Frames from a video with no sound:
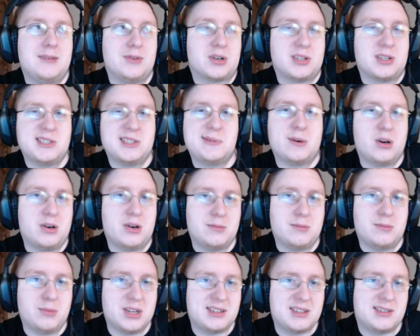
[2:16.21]
wir können
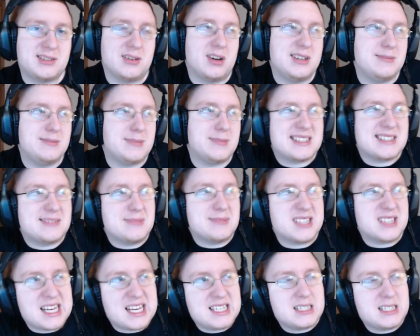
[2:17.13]
zwar Mods en
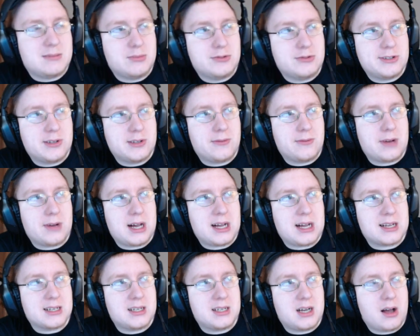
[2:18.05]
masse mit reinnehmen, ohne
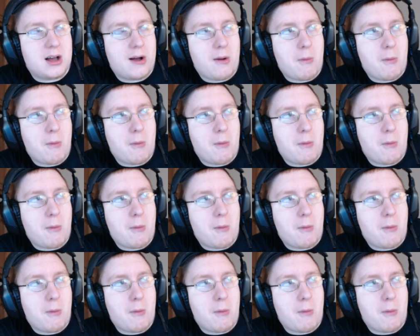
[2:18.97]
Frage,